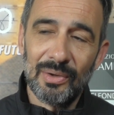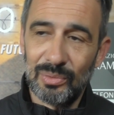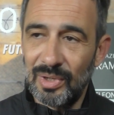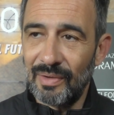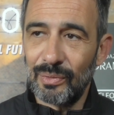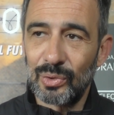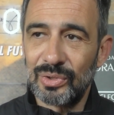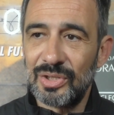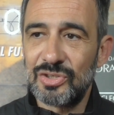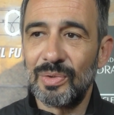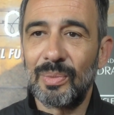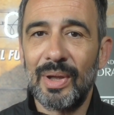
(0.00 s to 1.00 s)
un lavoro di
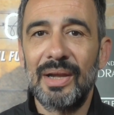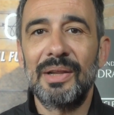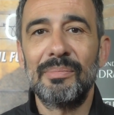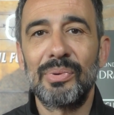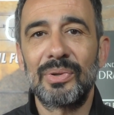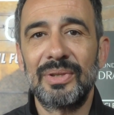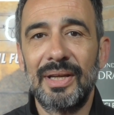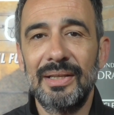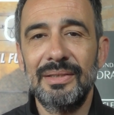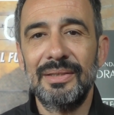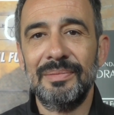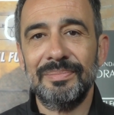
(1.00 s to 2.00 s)
cinque anni
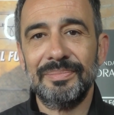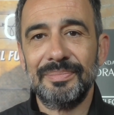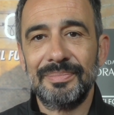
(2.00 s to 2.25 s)
importante.